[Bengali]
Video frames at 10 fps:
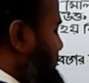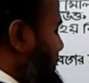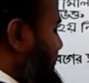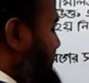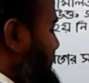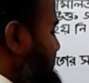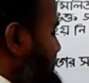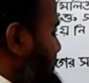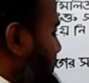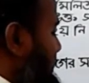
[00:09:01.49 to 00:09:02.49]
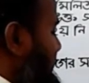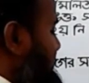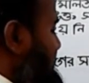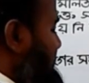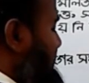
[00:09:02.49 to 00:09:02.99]
মাইনাস
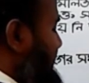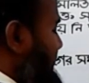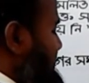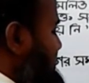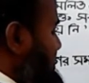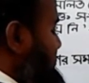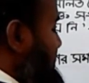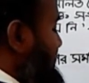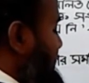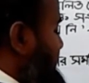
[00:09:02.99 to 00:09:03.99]
দশ কেজি মিটার